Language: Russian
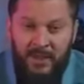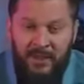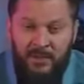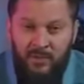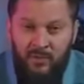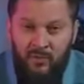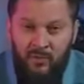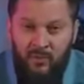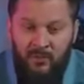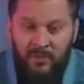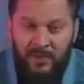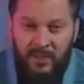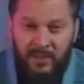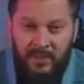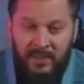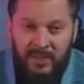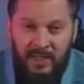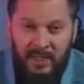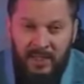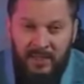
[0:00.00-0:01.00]
поступки,
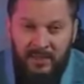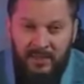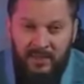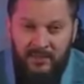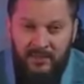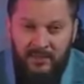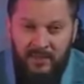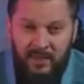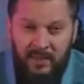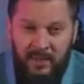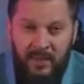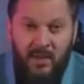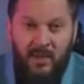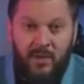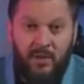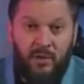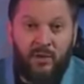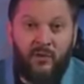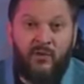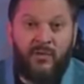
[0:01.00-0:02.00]
действия,
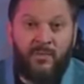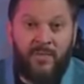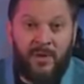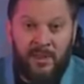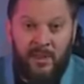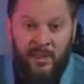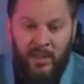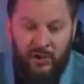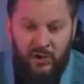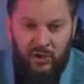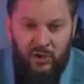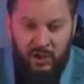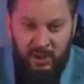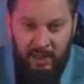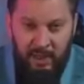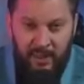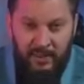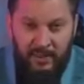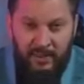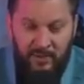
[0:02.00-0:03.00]
но вы
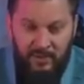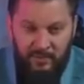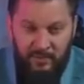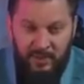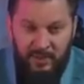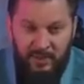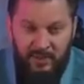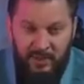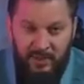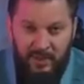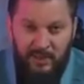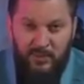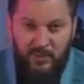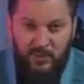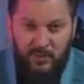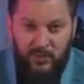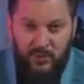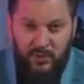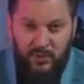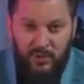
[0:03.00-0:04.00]
продолжаете быть с этим
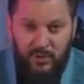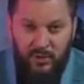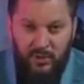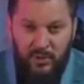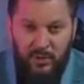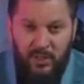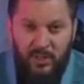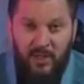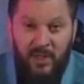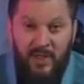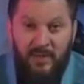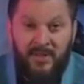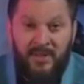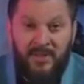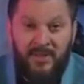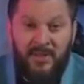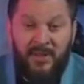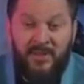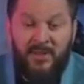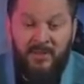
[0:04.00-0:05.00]
мужчиной.
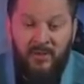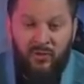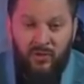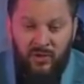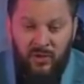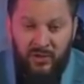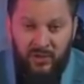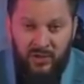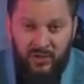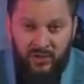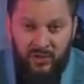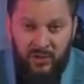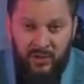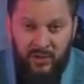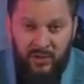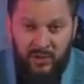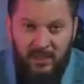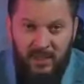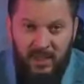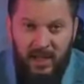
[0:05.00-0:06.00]
Обесценка уже
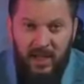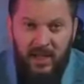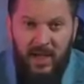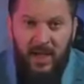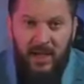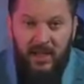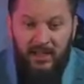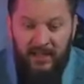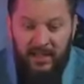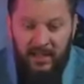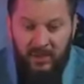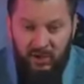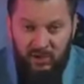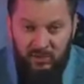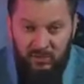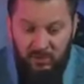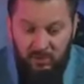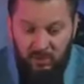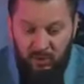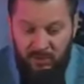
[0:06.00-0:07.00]
началась. А дальше
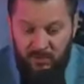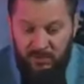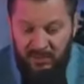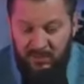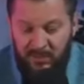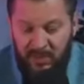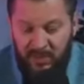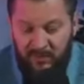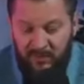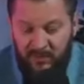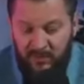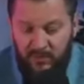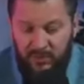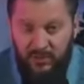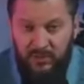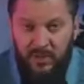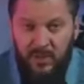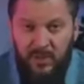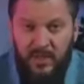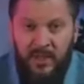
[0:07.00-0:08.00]
мы можем добавить
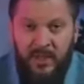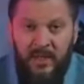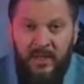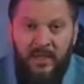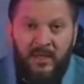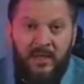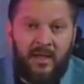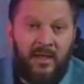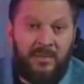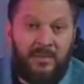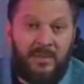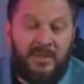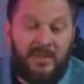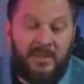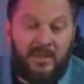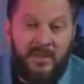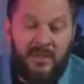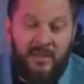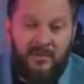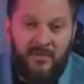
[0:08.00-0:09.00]
сюда –
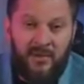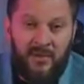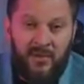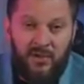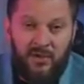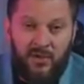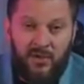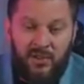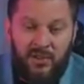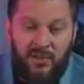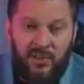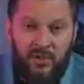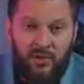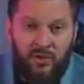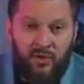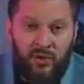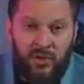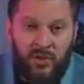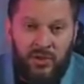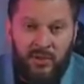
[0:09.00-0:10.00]
обесценивание через
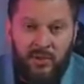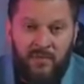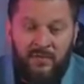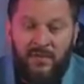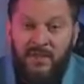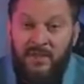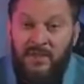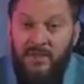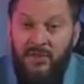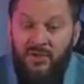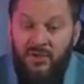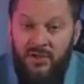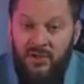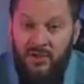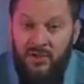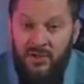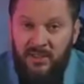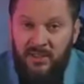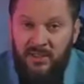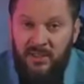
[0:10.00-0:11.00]
нарушение
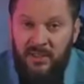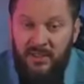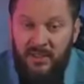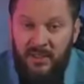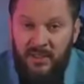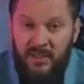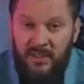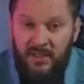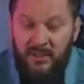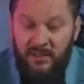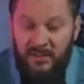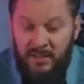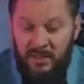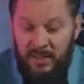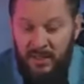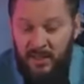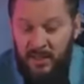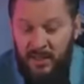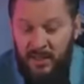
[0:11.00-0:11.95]
физических границ,